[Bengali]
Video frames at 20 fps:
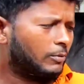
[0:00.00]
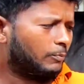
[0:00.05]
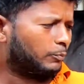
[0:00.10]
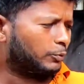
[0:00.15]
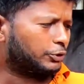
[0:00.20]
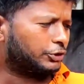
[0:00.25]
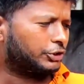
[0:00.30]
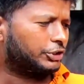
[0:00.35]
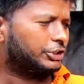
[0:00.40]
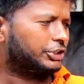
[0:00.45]

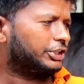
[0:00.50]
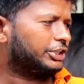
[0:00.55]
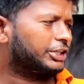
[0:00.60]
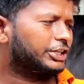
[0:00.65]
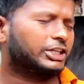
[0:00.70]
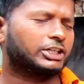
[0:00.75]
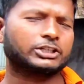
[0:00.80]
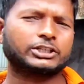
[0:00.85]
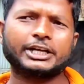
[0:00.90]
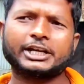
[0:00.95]
প্রতিদিন
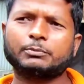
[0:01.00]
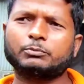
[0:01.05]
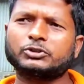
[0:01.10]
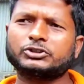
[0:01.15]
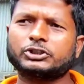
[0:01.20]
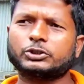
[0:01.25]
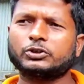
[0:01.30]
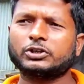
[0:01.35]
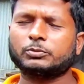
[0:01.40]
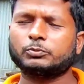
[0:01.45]
এটার এক
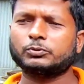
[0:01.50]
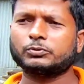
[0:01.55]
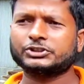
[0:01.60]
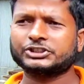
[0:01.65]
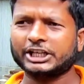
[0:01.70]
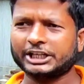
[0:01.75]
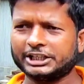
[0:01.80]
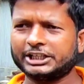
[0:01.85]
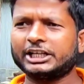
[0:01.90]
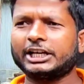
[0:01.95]
বস্তা করে
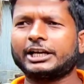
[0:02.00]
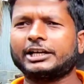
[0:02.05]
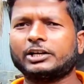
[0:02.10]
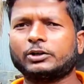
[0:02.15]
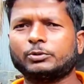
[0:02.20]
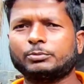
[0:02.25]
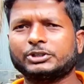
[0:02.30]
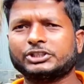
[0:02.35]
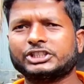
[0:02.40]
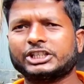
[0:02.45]
চাটনি লাগে
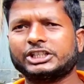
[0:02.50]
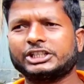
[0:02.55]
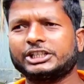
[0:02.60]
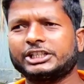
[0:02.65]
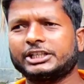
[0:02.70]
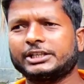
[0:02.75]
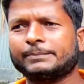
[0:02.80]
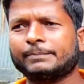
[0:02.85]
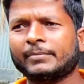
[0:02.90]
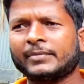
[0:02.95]
গুমের চাটনি
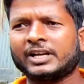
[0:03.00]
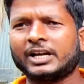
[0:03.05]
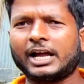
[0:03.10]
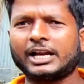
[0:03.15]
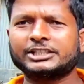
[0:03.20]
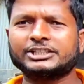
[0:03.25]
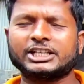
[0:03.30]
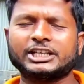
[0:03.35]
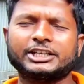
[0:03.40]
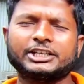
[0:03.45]

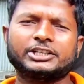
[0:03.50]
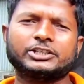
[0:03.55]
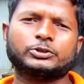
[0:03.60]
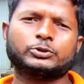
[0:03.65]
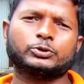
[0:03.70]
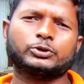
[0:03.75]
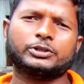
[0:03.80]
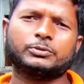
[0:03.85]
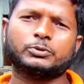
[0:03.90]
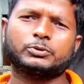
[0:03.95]
আর জানিনি
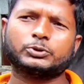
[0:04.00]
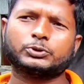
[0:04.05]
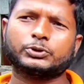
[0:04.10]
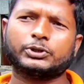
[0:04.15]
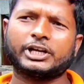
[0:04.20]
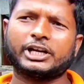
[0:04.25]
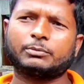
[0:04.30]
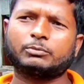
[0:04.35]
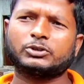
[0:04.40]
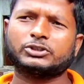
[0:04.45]
তো ওই বছর
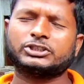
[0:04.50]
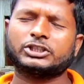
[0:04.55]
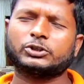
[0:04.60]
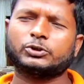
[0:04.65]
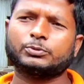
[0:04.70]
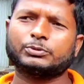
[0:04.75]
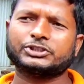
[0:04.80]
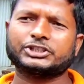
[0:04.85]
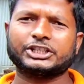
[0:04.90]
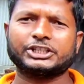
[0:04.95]
এক বস্তা
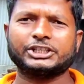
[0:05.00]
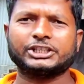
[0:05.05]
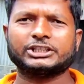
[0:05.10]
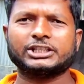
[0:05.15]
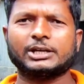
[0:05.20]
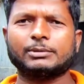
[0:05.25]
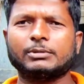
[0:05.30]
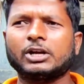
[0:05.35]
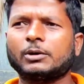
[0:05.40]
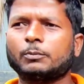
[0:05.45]
গুমের চাটনির
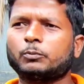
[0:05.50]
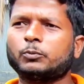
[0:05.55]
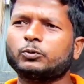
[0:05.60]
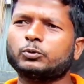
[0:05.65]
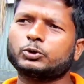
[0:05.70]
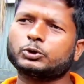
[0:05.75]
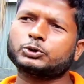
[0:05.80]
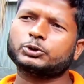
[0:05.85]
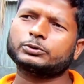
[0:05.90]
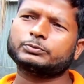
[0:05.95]
দাম
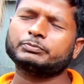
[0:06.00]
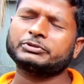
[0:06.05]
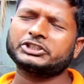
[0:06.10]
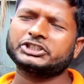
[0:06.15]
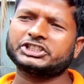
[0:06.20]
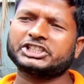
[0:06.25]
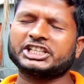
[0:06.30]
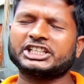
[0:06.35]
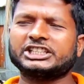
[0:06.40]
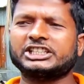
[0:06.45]
পনেরোশো বিশ
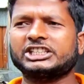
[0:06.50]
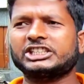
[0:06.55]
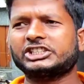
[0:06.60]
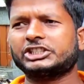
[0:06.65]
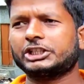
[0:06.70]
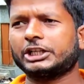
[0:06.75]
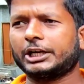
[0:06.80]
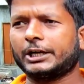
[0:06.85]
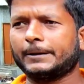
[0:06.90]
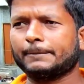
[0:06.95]
টাকা ত্রিশ
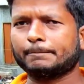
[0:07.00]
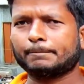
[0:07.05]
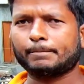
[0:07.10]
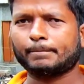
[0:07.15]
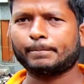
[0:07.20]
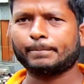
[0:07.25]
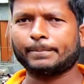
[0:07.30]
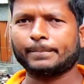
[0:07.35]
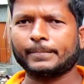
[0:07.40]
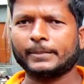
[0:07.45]
টাকা
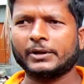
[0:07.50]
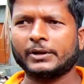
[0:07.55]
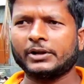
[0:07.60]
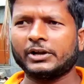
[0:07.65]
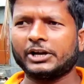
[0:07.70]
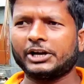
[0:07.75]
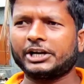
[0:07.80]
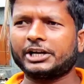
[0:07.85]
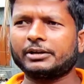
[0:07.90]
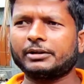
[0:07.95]

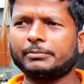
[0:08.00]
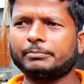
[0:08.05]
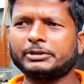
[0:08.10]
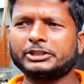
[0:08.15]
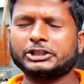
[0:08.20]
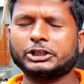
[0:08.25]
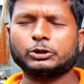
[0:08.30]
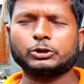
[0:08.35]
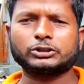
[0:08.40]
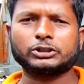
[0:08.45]
এটা
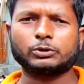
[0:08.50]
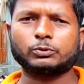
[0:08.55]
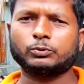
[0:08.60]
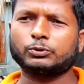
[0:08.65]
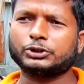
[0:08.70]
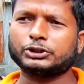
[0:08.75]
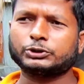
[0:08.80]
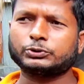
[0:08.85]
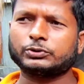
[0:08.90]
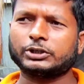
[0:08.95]
মিথ্যা কথার কোনো
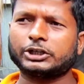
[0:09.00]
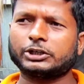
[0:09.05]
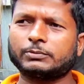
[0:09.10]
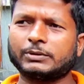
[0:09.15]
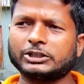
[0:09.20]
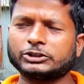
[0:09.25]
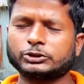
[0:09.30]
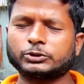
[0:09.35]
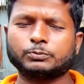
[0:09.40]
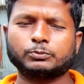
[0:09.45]
কিছু না এটা
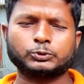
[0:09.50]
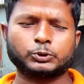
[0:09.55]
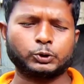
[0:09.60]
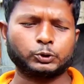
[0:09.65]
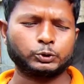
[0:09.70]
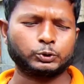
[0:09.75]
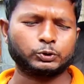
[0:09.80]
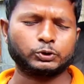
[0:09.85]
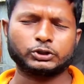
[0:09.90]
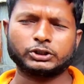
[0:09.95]
বাস্তব
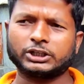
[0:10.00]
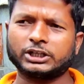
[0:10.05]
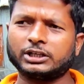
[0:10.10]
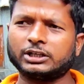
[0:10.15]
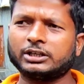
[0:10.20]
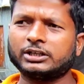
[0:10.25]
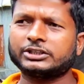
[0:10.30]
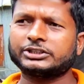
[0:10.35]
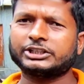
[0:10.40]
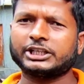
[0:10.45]
সত্য কথা
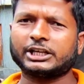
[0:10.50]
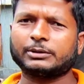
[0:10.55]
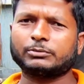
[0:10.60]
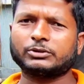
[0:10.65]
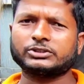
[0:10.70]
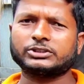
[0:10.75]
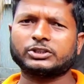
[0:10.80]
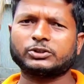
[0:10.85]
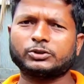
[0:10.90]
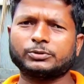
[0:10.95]
যে এক
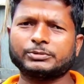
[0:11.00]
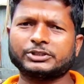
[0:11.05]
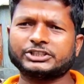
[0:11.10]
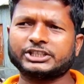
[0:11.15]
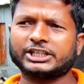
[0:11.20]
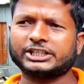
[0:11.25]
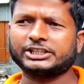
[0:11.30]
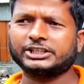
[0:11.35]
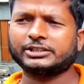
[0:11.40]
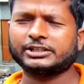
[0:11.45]
বস্তা গমের
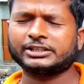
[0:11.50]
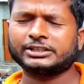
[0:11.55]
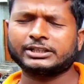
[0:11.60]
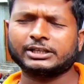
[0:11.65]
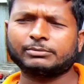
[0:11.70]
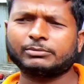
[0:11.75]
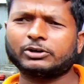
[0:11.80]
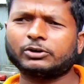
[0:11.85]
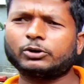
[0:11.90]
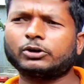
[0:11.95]
এর
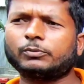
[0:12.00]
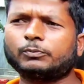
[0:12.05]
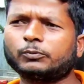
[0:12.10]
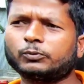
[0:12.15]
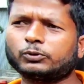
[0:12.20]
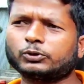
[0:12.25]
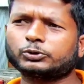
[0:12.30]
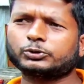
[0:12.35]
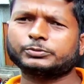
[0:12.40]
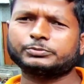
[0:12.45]
দাম হলো
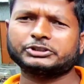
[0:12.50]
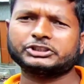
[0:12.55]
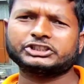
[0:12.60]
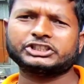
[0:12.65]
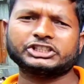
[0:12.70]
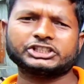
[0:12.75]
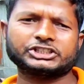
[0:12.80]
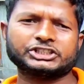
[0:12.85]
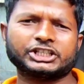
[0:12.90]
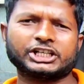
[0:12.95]
পনেরোশো
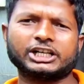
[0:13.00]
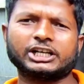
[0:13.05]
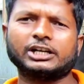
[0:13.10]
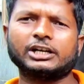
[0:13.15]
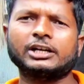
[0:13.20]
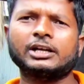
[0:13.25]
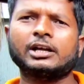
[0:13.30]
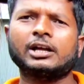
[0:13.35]
বিশ টাকা